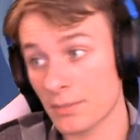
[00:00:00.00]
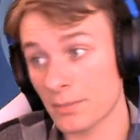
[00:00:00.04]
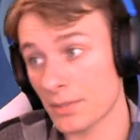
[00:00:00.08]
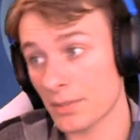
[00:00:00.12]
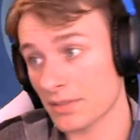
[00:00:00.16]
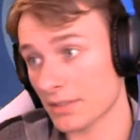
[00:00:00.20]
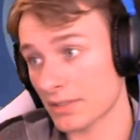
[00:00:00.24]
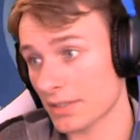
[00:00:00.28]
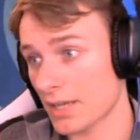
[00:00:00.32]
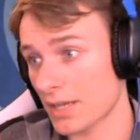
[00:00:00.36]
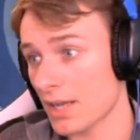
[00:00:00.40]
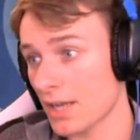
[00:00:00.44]

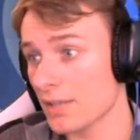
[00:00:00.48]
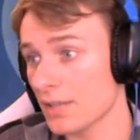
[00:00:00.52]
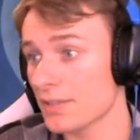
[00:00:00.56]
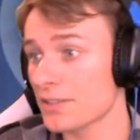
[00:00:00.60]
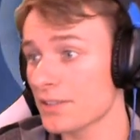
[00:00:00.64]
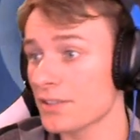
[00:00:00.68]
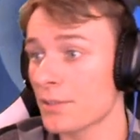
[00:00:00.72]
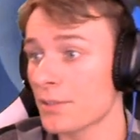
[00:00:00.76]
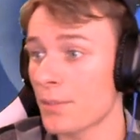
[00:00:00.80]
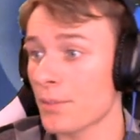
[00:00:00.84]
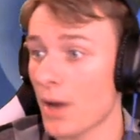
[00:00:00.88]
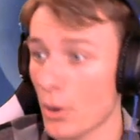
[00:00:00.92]

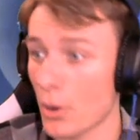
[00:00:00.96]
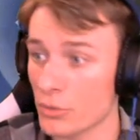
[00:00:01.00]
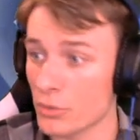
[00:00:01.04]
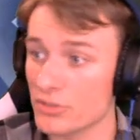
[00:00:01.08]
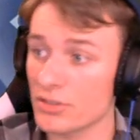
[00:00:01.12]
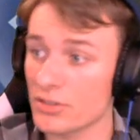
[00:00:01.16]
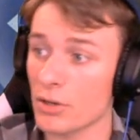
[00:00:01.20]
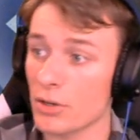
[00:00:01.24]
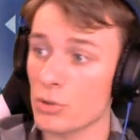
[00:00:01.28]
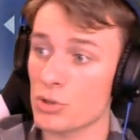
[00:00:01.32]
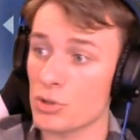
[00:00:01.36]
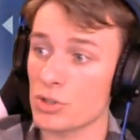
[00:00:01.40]
Materialien im
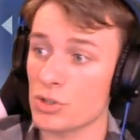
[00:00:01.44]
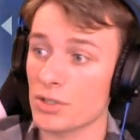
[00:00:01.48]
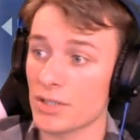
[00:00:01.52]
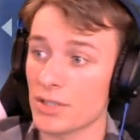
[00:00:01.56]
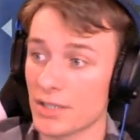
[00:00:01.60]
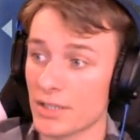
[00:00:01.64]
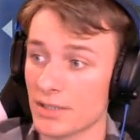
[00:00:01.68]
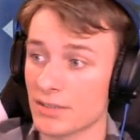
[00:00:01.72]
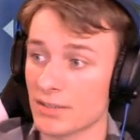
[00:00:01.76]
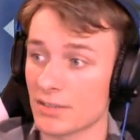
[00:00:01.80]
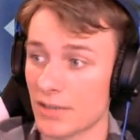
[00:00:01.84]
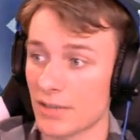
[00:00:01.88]
Austausch
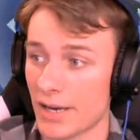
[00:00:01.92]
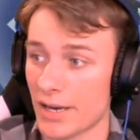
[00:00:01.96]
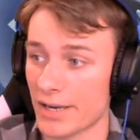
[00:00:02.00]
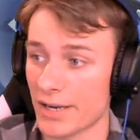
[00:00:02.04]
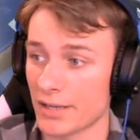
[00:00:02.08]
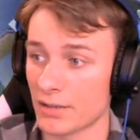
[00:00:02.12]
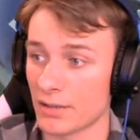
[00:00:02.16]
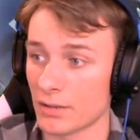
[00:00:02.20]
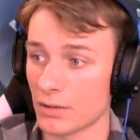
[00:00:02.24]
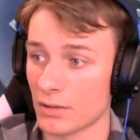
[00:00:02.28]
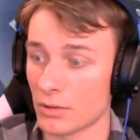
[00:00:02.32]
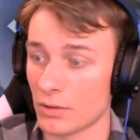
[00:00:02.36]
gegen
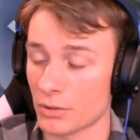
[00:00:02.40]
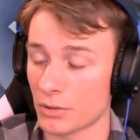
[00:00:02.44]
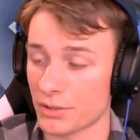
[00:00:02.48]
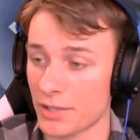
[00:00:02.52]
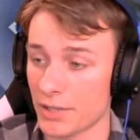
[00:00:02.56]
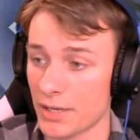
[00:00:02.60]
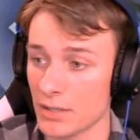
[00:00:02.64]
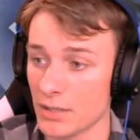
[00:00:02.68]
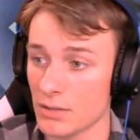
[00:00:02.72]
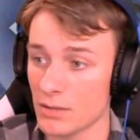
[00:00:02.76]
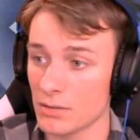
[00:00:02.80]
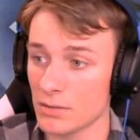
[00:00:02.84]
Teile,
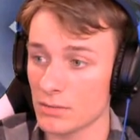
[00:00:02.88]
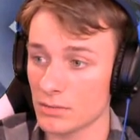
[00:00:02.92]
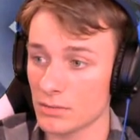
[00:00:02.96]
okay?